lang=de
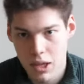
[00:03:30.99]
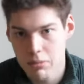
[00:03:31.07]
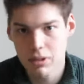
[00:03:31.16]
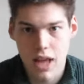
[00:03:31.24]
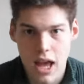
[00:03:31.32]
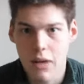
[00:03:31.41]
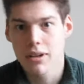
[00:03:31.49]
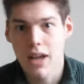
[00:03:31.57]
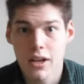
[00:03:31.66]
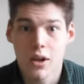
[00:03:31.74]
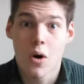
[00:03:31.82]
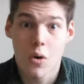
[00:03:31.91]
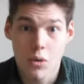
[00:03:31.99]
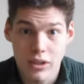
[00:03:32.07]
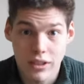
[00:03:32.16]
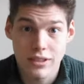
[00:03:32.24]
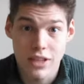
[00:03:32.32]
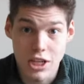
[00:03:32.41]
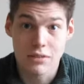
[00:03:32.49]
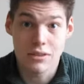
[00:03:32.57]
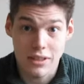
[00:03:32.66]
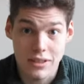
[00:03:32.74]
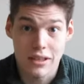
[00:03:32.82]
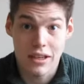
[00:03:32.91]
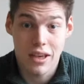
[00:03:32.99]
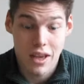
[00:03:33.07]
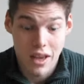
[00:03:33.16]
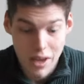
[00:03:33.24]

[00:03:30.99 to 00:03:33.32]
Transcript: Mit einem kleinen Hauch Gesellschaftskritik.